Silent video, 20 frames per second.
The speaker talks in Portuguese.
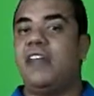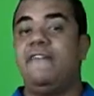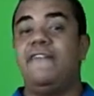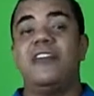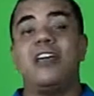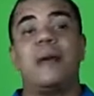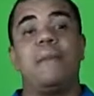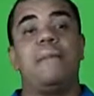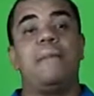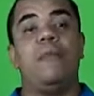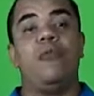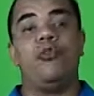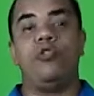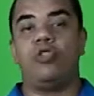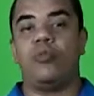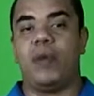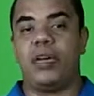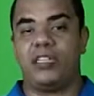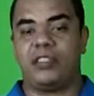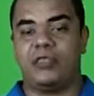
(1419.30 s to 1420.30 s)
ele fica
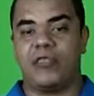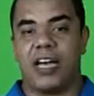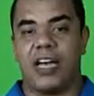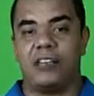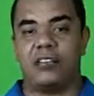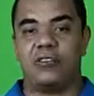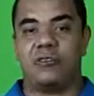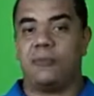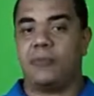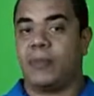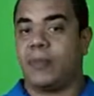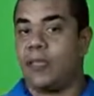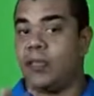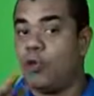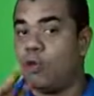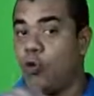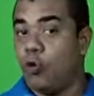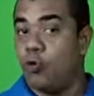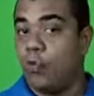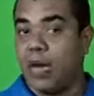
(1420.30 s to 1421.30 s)
muito mais fácil.
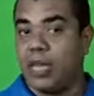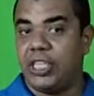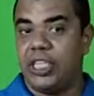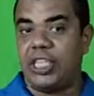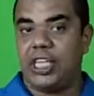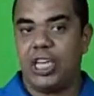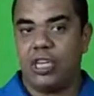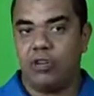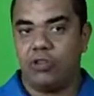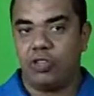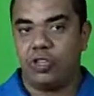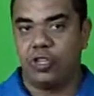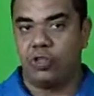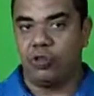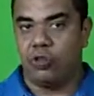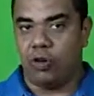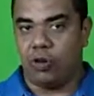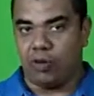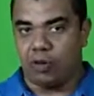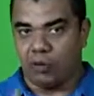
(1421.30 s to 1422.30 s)
Uma dica que eu te
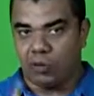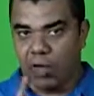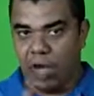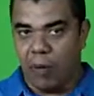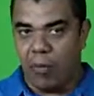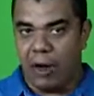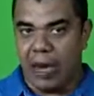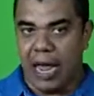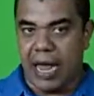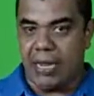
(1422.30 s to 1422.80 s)
dou, dá uma